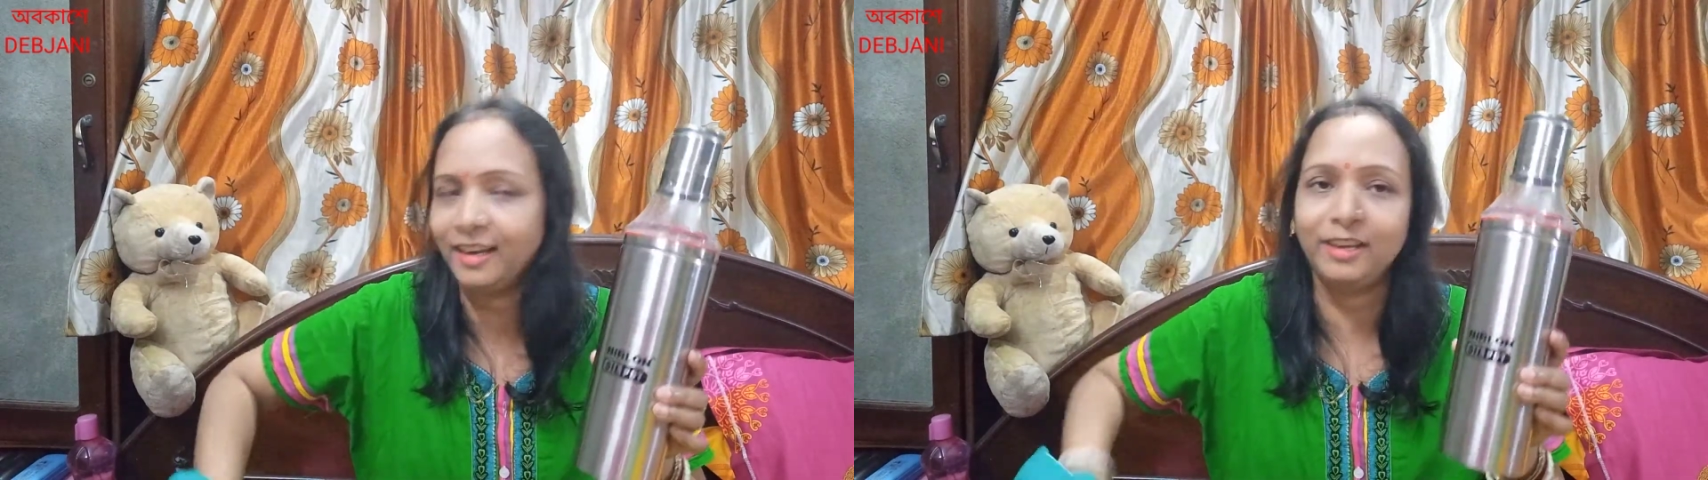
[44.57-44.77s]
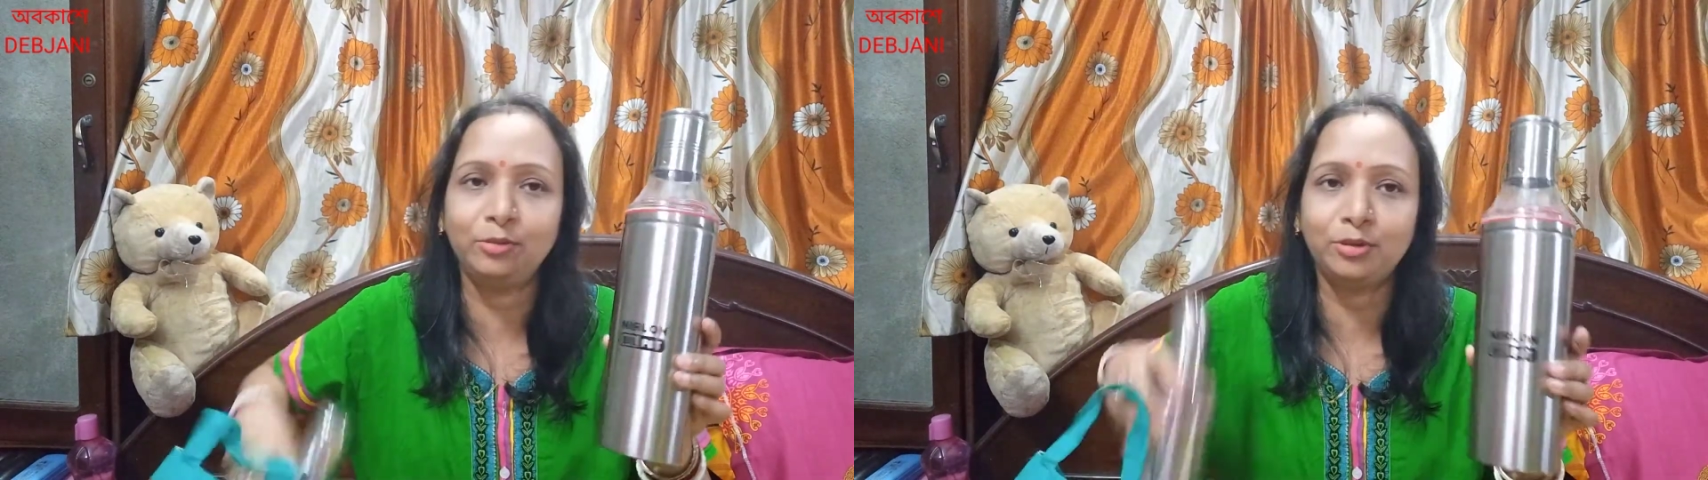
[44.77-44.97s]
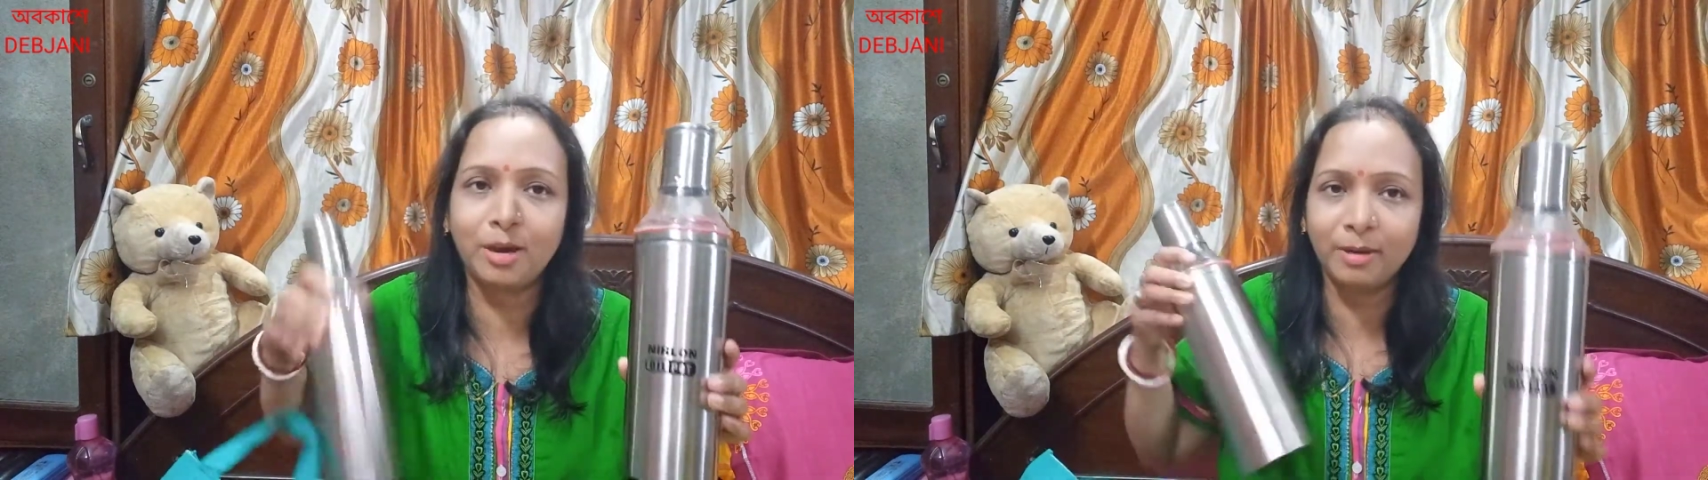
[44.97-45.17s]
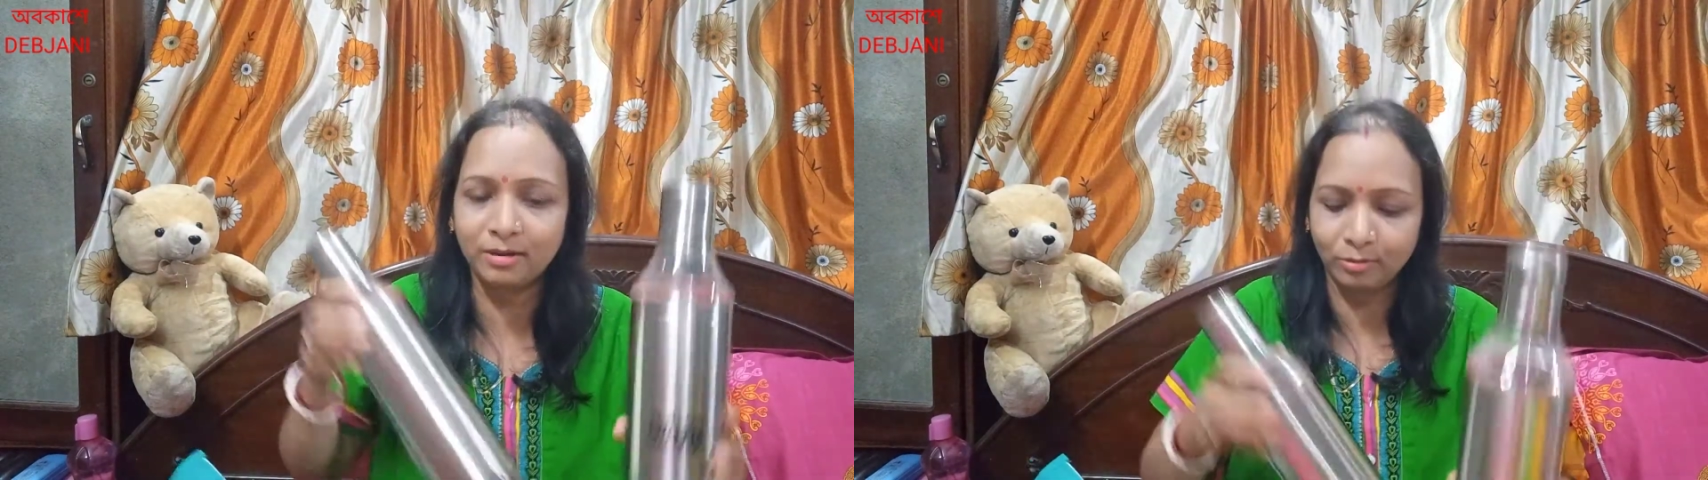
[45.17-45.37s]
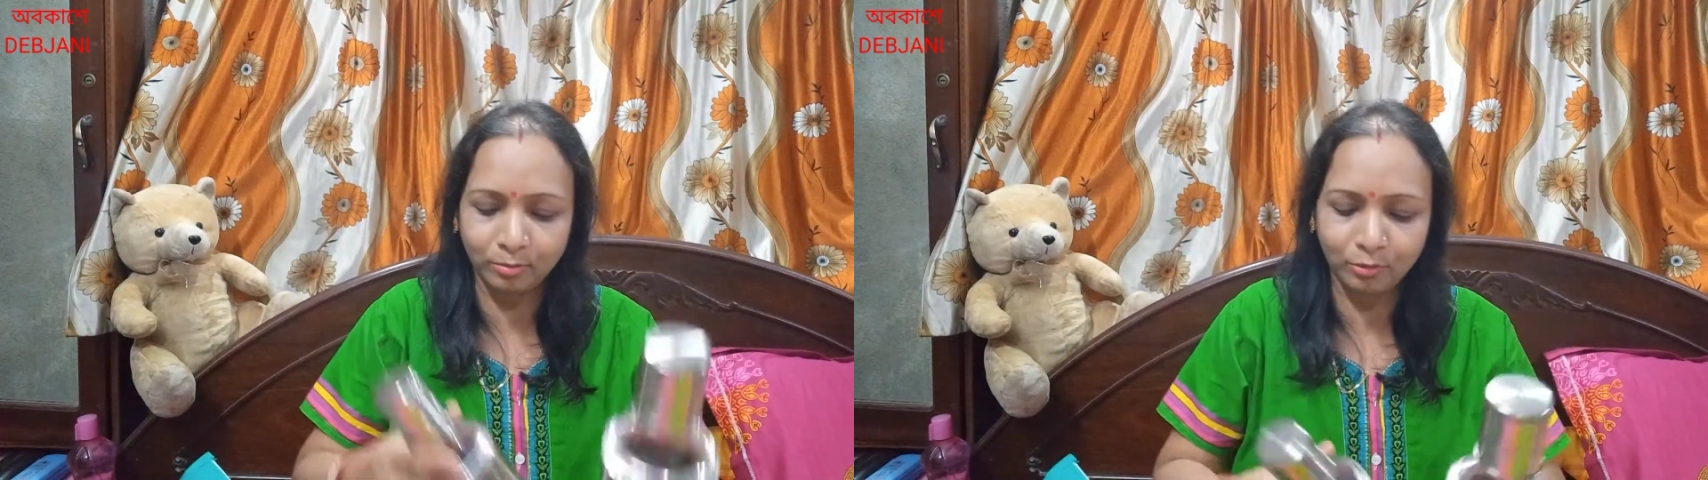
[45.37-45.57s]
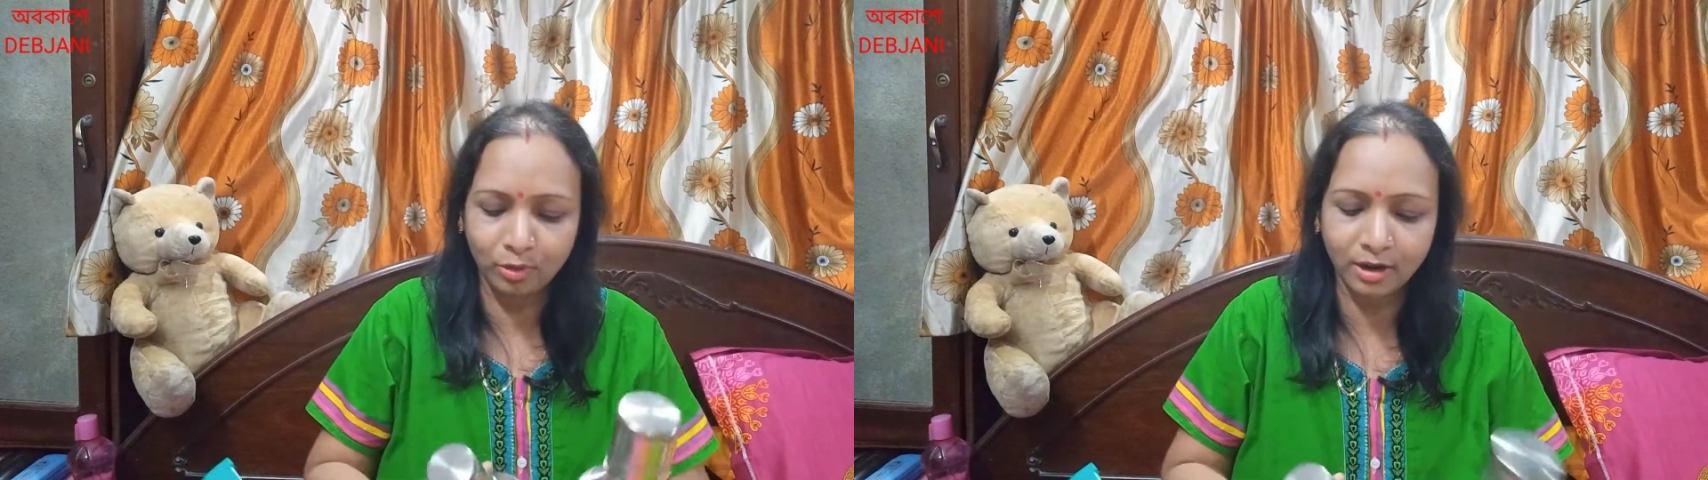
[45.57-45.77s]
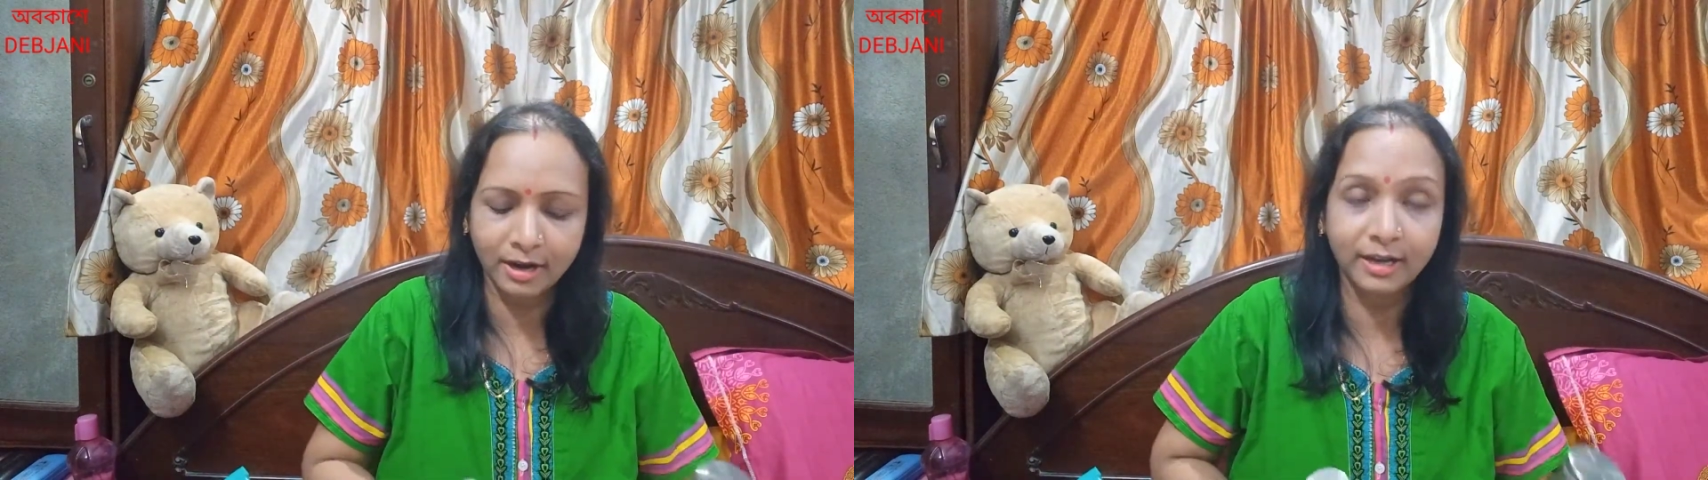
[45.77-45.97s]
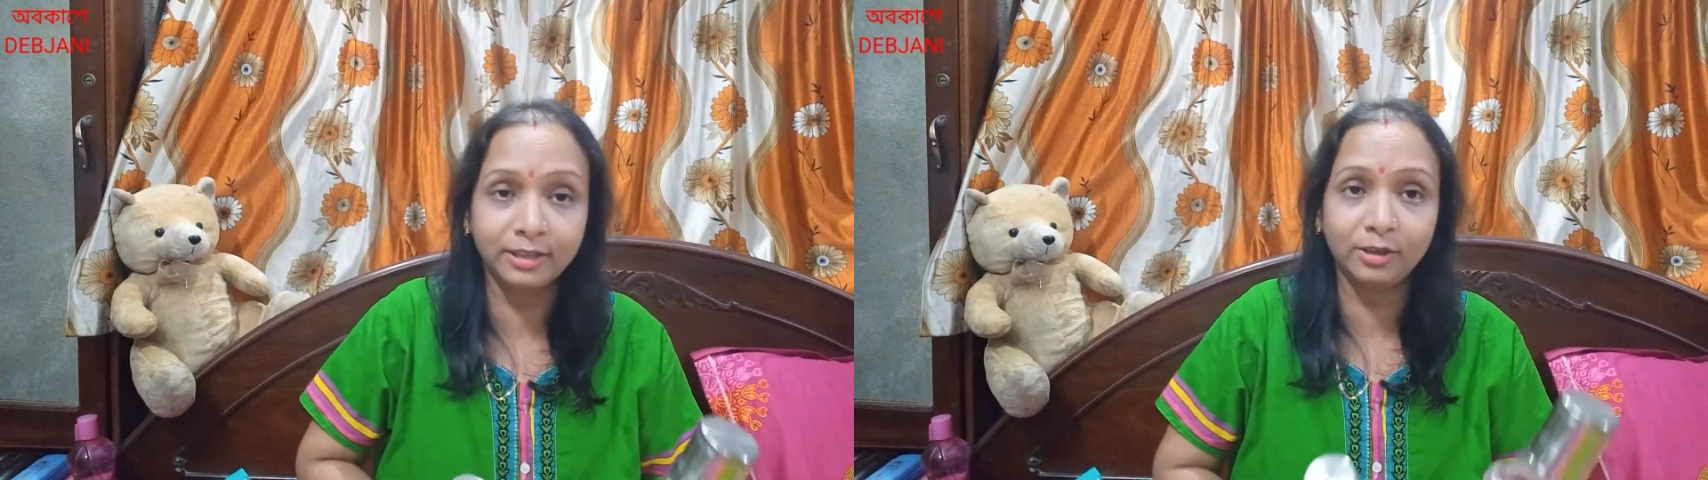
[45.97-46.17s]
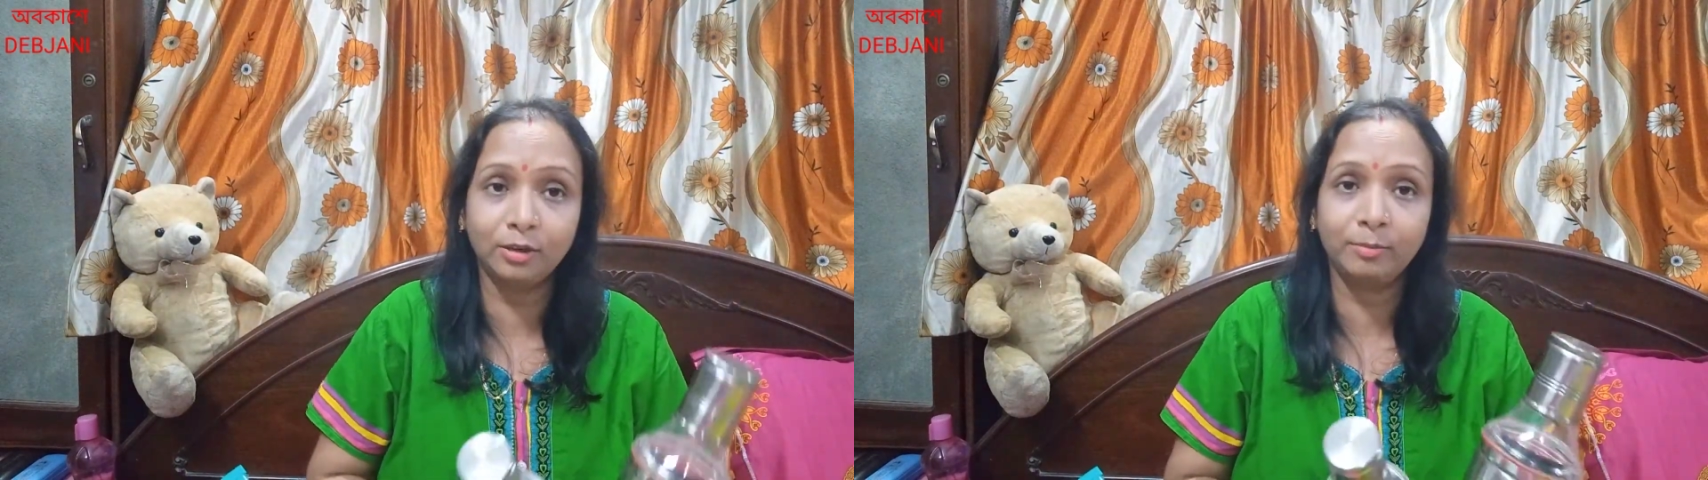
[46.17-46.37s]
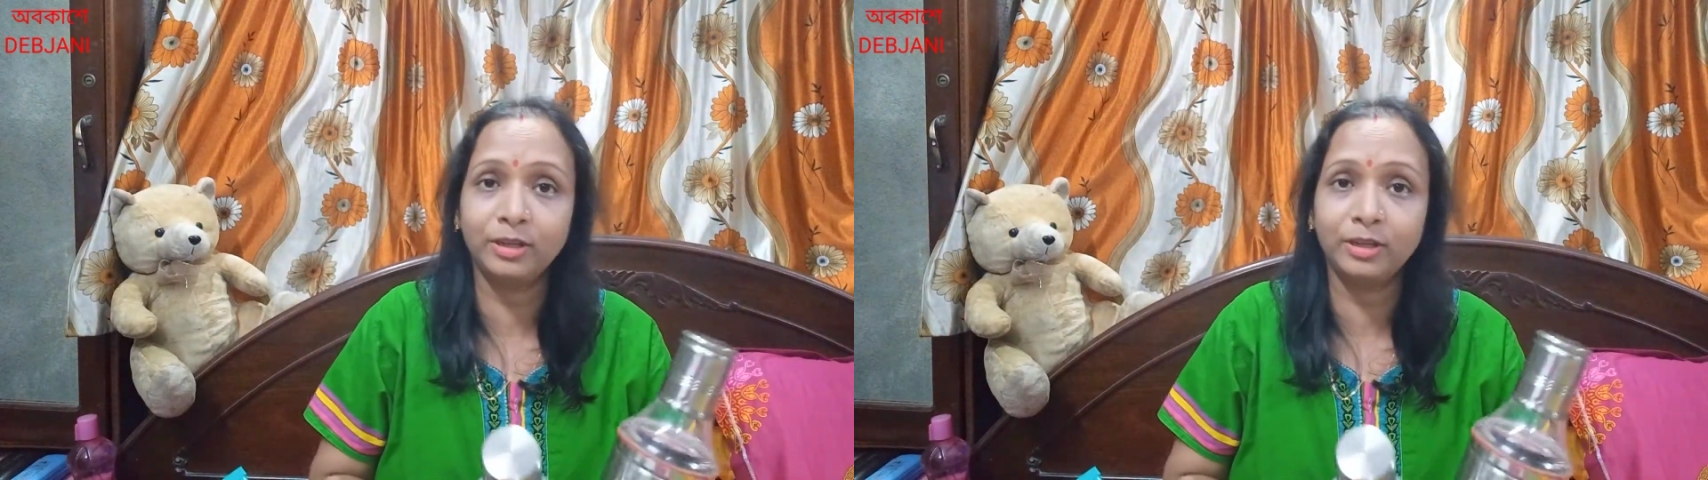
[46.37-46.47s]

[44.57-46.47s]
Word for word: এই দুটো আমার খুব দরকার ছিল